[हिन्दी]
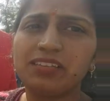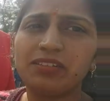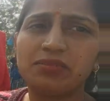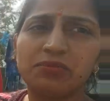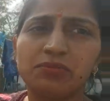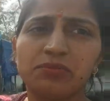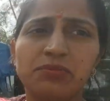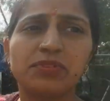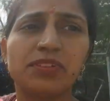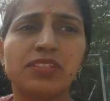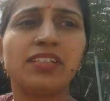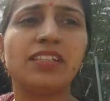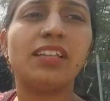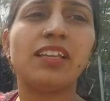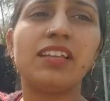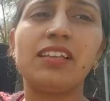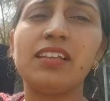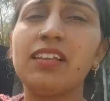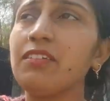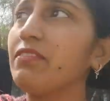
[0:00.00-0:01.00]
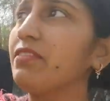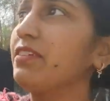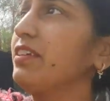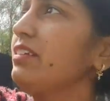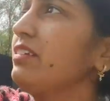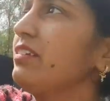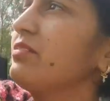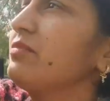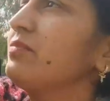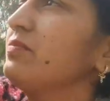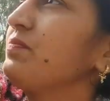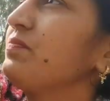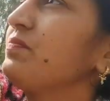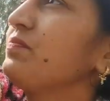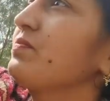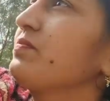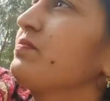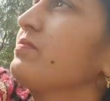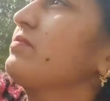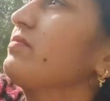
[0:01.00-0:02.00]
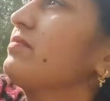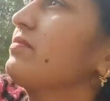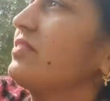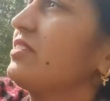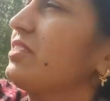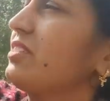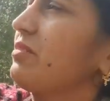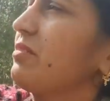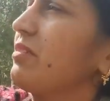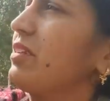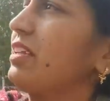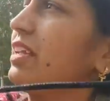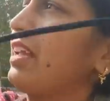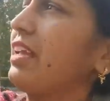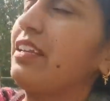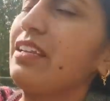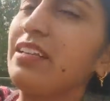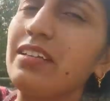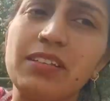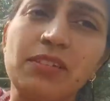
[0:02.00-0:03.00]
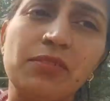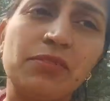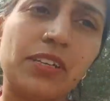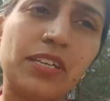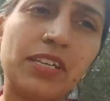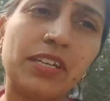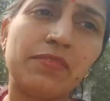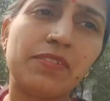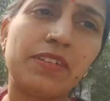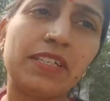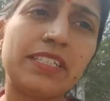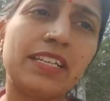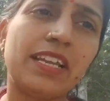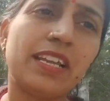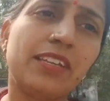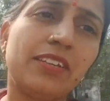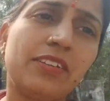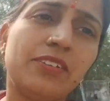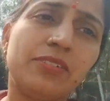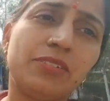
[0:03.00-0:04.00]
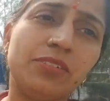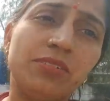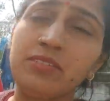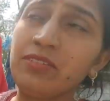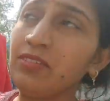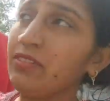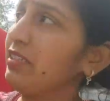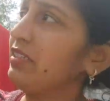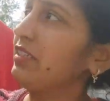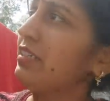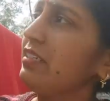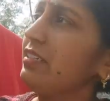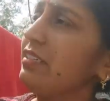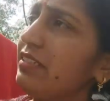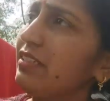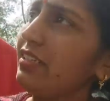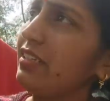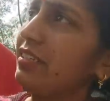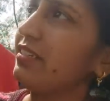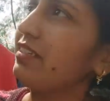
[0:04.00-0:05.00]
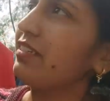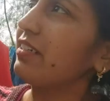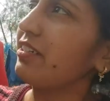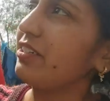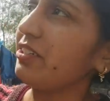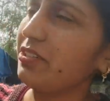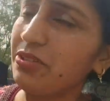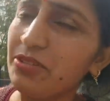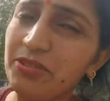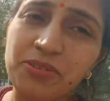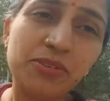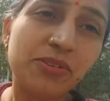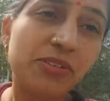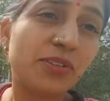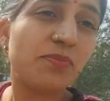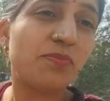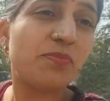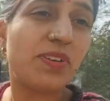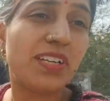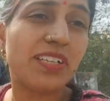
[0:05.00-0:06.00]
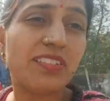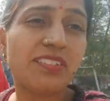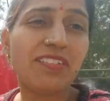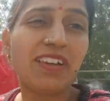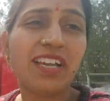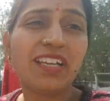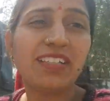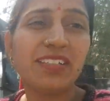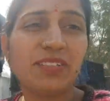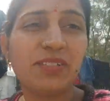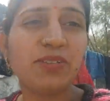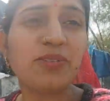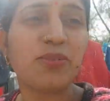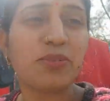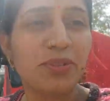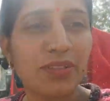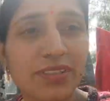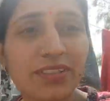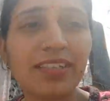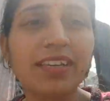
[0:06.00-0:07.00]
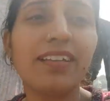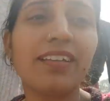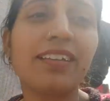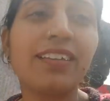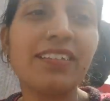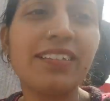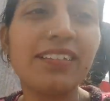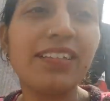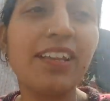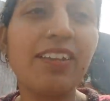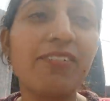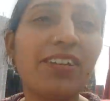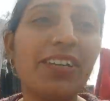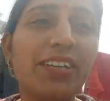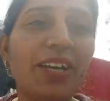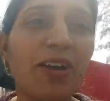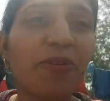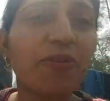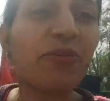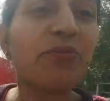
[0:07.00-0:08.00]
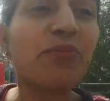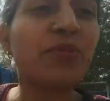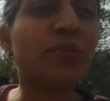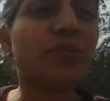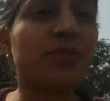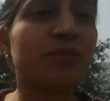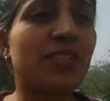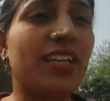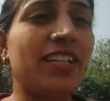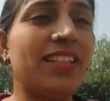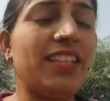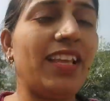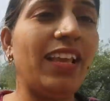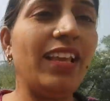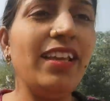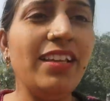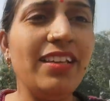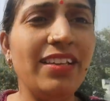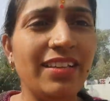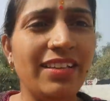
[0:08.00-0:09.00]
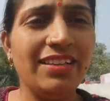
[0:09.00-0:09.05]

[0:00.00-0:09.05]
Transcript: ये सूखती नहीं है फिर तो मैं कह रही है फटाफट जाके और चेंज कर देते क्योंकि व्रत वाले दिन थोड़ी सी एनर्जी लेवल डाउन भी हो जाता है